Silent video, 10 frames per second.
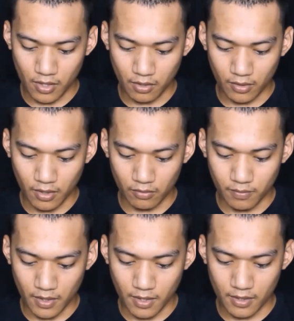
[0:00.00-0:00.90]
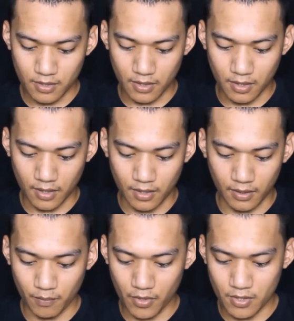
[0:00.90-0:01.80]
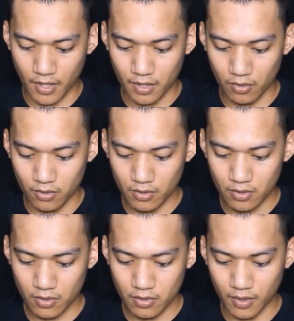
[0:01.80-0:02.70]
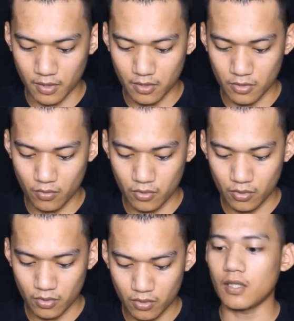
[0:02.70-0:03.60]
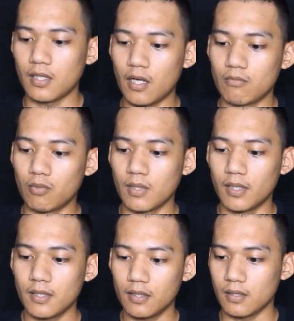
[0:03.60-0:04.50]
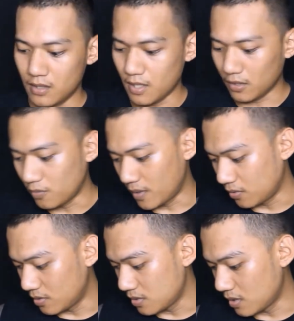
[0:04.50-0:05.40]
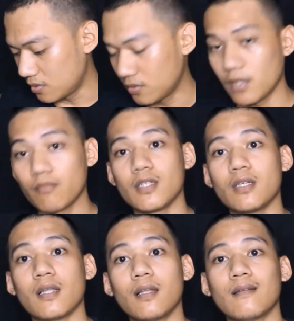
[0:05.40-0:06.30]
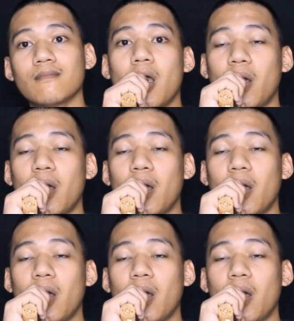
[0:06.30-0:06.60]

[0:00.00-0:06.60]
Huge shout out pala sa Vapors Icons para sa juice. Sa kanila ako bumili. And sakto meron din sila nung MDL.